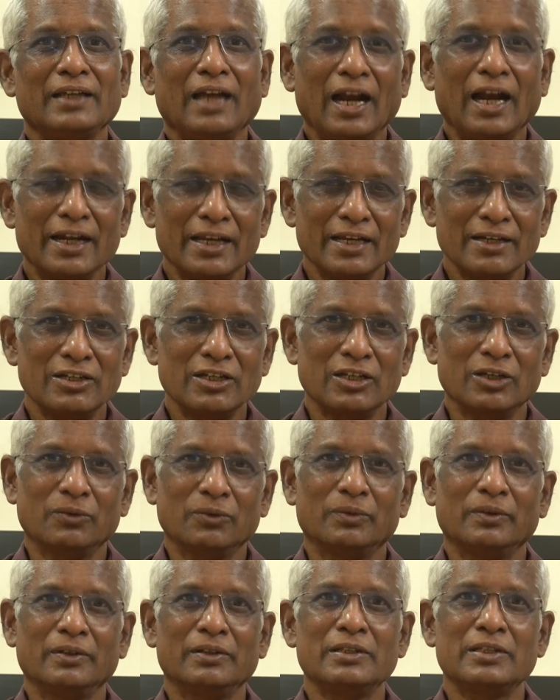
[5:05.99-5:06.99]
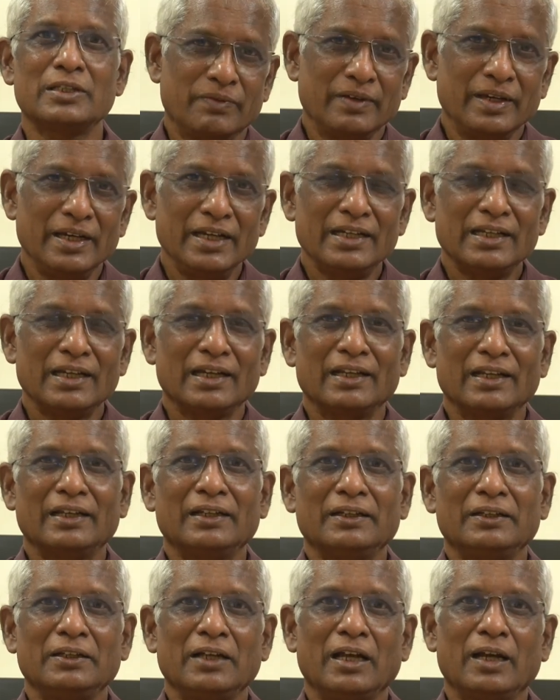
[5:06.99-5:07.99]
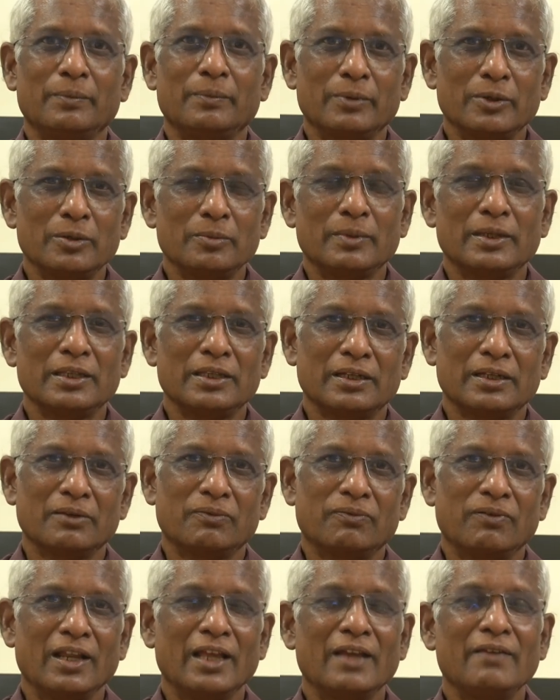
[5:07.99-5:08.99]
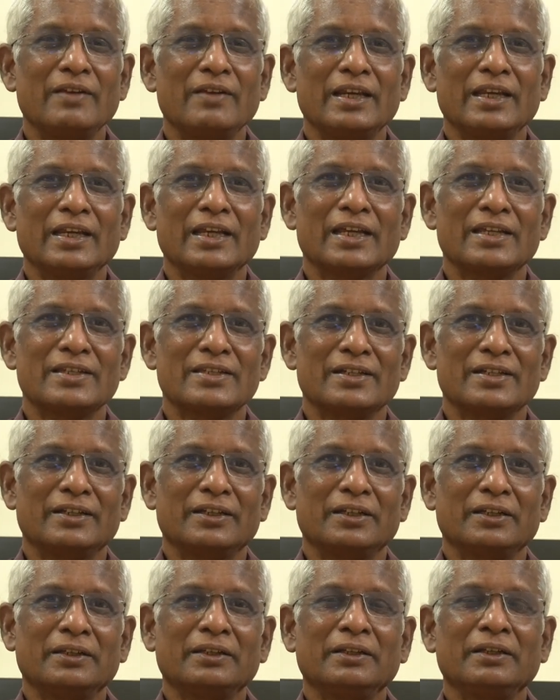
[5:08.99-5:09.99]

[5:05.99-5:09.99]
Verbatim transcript: அடிட்டிவ் ஸ்வீட்டனர் அப்புறம் அதுக்கு ஃப்ளேவரிங் ஏஜென்ட்டு